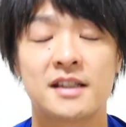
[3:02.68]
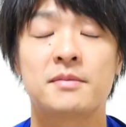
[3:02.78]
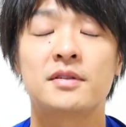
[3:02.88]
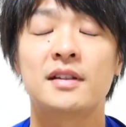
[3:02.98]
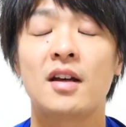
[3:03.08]
自
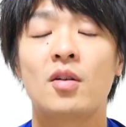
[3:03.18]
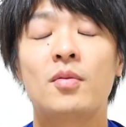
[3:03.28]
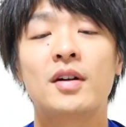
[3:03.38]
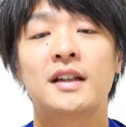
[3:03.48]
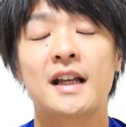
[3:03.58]
分で
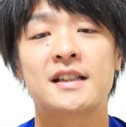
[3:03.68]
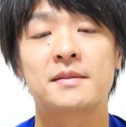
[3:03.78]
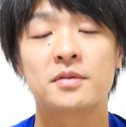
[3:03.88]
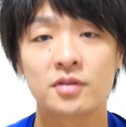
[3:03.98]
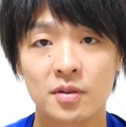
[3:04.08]
覚えて
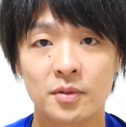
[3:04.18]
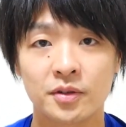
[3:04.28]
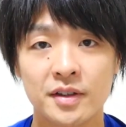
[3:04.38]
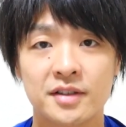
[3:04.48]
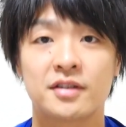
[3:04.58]
自分のも
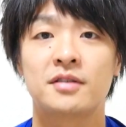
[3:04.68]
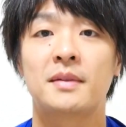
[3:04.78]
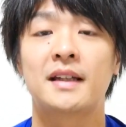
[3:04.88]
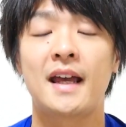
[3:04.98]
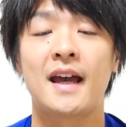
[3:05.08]
のにする
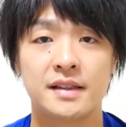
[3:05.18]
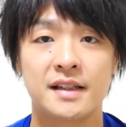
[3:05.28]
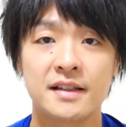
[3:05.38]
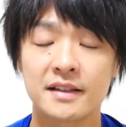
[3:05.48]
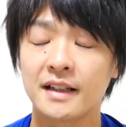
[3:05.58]
まで
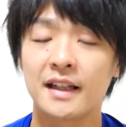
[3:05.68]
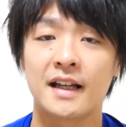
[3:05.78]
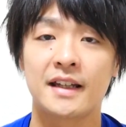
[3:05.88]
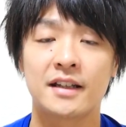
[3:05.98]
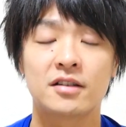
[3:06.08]
自立過
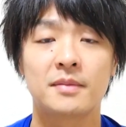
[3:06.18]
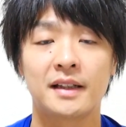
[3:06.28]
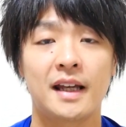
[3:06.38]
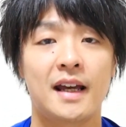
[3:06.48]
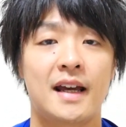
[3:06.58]
程に行く
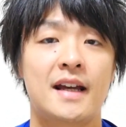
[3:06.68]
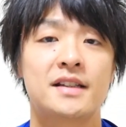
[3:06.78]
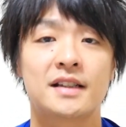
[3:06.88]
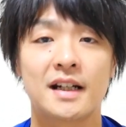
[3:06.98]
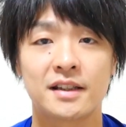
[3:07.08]
まで、えー、
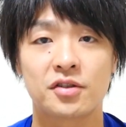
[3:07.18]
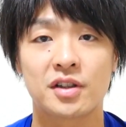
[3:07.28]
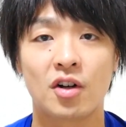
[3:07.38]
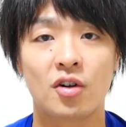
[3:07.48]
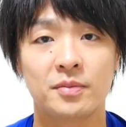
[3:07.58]
しっかりとし
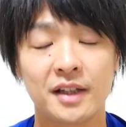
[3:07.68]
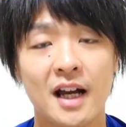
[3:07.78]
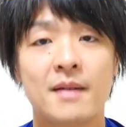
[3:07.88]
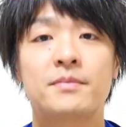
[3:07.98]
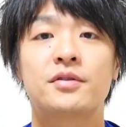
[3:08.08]
たフォームで
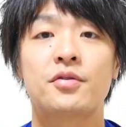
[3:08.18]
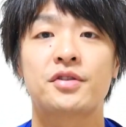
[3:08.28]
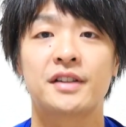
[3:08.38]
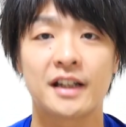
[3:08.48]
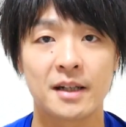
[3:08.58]
反復を
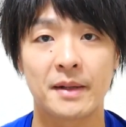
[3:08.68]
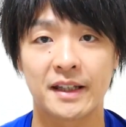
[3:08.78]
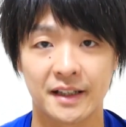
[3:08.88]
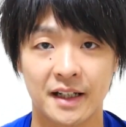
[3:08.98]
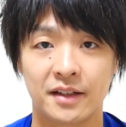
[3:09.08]
しなければ
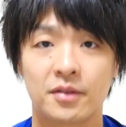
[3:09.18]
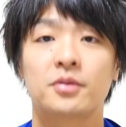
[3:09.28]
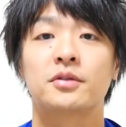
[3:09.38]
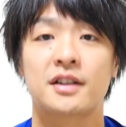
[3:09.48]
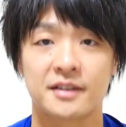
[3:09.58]
いけないという
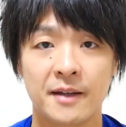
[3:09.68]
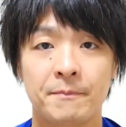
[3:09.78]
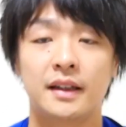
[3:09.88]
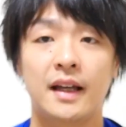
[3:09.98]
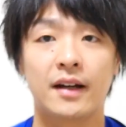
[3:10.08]
ことですね
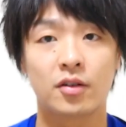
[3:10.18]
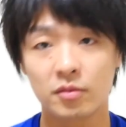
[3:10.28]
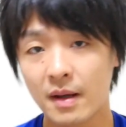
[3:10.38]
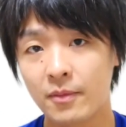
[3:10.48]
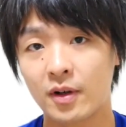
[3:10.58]
でこ
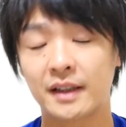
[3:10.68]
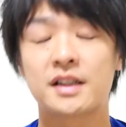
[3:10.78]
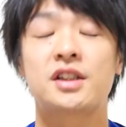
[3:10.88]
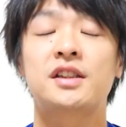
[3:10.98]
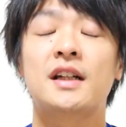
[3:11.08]
の前もお
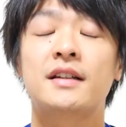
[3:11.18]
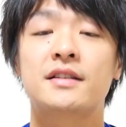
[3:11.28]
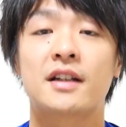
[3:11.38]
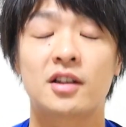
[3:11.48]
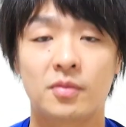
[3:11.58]
話ししたんで
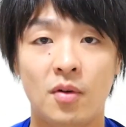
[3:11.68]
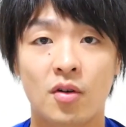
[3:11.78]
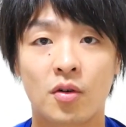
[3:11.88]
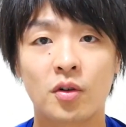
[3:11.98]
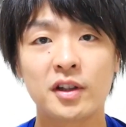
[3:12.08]
すけれど
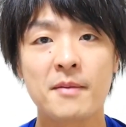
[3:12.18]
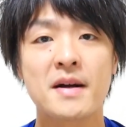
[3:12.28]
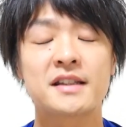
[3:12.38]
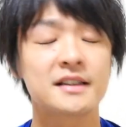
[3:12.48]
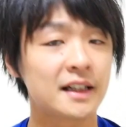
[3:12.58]
もここで
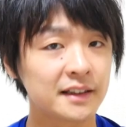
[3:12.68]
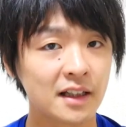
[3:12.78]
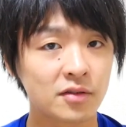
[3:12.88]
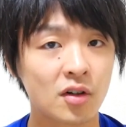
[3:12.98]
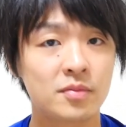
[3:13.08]
間違っ
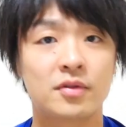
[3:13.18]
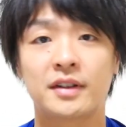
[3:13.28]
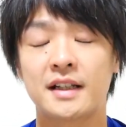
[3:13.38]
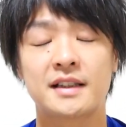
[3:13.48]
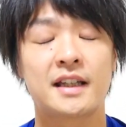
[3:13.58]
たフォーム
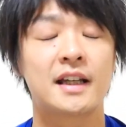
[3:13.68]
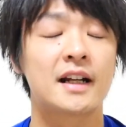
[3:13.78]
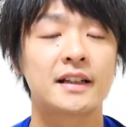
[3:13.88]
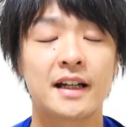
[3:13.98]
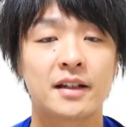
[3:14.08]
をねぜひや
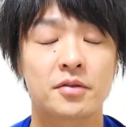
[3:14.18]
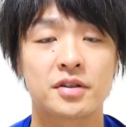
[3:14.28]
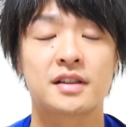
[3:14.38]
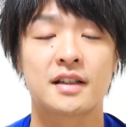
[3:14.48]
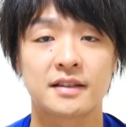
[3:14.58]
らないでほ
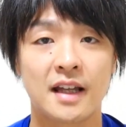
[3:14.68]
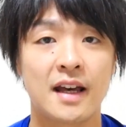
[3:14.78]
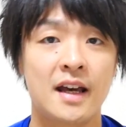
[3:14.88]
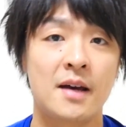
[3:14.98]
しいんですね